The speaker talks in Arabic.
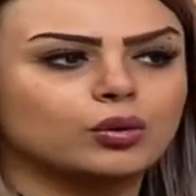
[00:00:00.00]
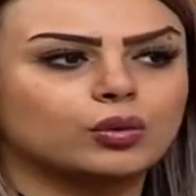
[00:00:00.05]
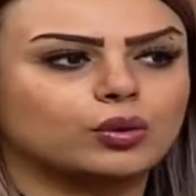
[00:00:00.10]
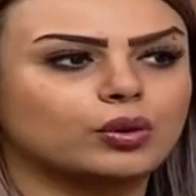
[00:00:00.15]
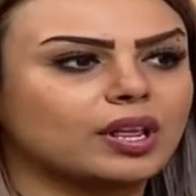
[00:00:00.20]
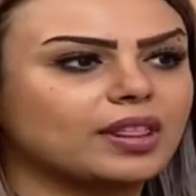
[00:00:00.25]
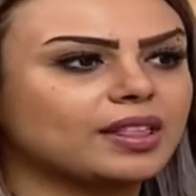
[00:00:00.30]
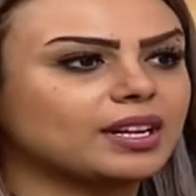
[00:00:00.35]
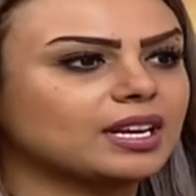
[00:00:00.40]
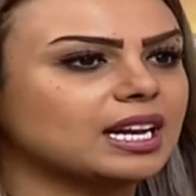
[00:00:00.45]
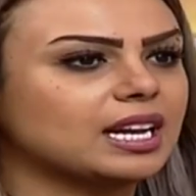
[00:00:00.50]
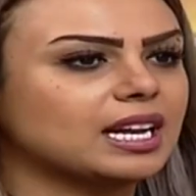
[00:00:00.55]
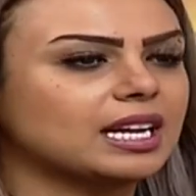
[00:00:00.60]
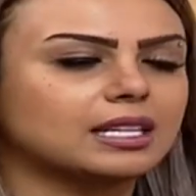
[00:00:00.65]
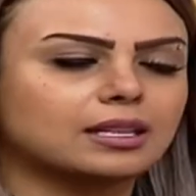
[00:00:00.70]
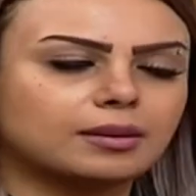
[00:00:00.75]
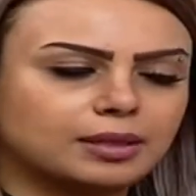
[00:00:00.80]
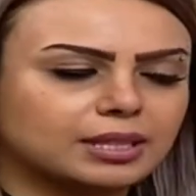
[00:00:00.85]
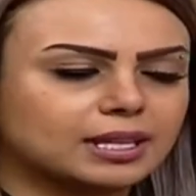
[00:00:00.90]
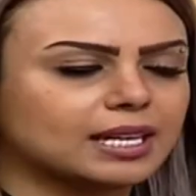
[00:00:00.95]
والوضع كله
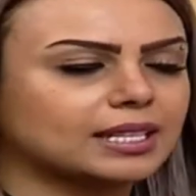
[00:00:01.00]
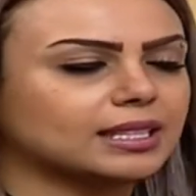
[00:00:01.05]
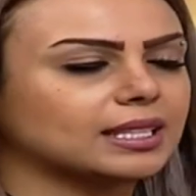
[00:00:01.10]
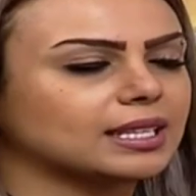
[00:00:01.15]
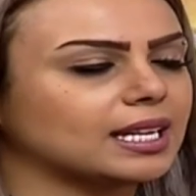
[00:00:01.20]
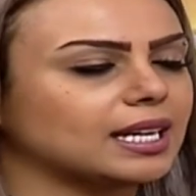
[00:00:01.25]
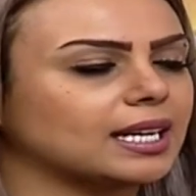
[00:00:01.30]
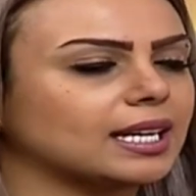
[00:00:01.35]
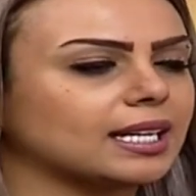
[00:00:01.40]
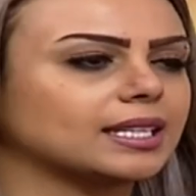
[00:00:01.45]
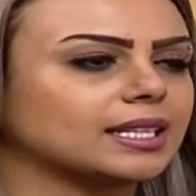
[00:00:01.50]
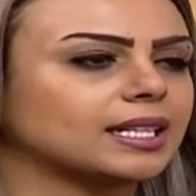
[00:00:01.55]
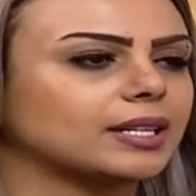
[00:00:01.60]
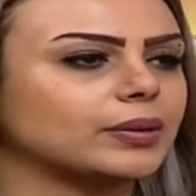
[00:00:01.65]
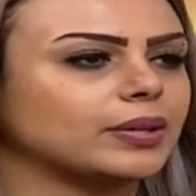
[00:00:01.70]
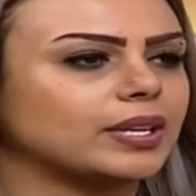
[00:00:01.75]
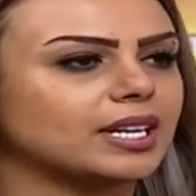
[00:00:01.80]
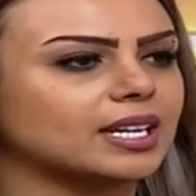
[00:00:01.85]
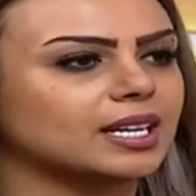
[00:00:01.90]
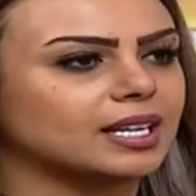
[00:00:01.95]
على طبيعته راح تطلع لقطه
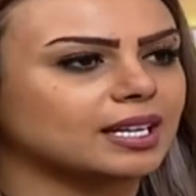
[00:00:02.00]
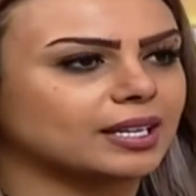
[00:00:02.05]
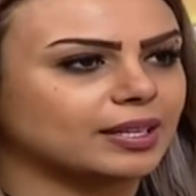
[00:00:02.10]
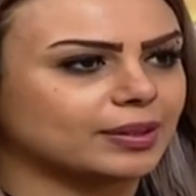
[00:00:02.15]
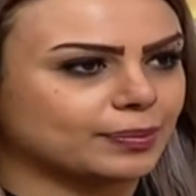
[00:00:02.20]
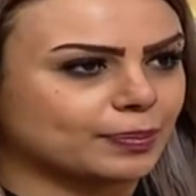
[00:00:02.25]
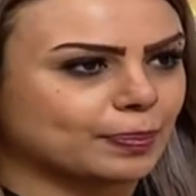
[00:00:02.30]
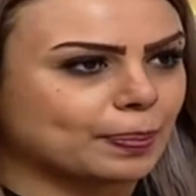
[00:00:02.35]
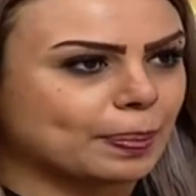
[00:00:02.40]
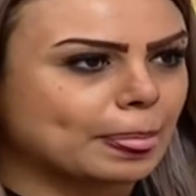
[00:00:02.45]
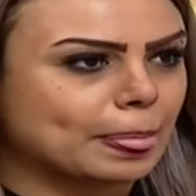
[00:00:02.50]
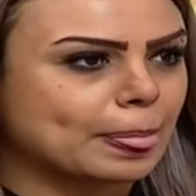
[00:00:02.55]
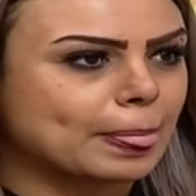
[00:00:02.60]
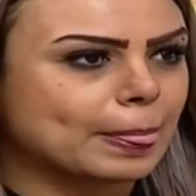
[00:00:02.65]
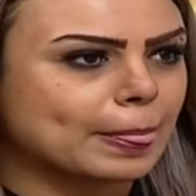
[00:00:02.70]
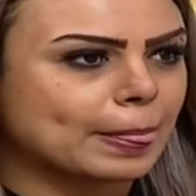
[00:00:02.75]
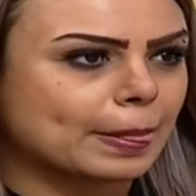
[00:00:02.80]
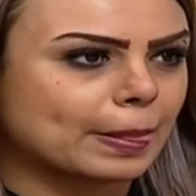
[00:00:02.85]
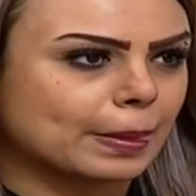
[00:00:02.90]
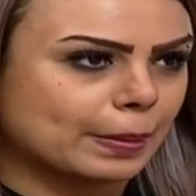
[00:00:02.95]
قويه حتى احيانا بعض
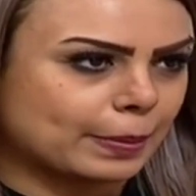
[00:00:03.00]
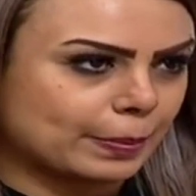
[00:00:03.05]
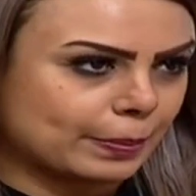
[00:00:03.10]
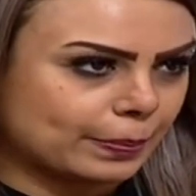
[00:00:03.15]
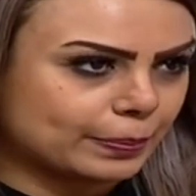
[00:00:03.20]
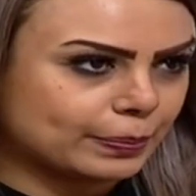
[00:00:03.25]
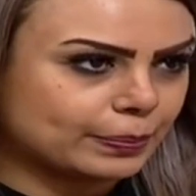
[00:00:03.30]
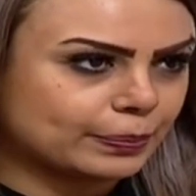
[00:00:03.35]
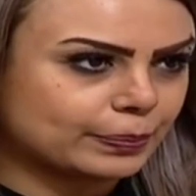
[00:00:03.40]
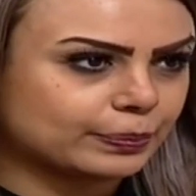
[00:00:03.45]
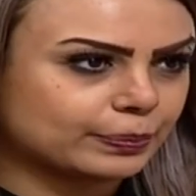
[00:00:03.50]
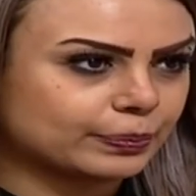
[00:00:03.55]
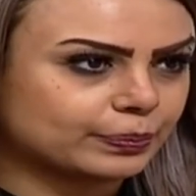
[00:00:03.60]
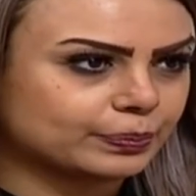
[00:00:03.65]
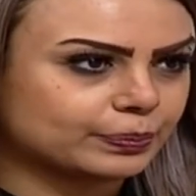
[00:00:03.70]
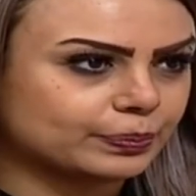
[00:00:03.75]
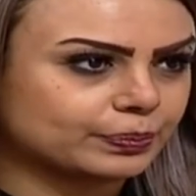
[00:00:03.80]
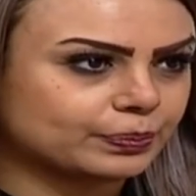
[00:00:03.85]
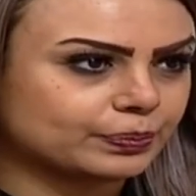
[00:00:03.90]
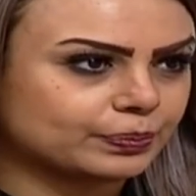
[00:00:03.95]
الاشخاص لما يروحون احنا
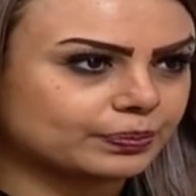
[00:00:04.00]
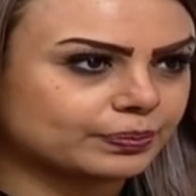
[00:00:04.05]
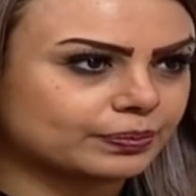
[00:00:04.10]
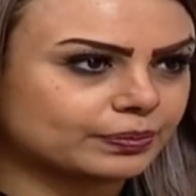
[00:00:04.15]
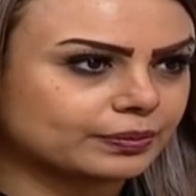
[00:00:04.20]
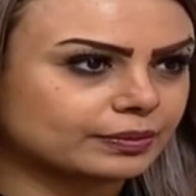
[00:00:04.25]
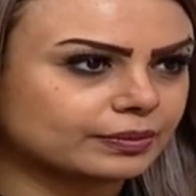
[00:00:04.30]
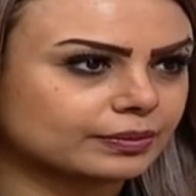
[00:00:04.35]
نصور آه،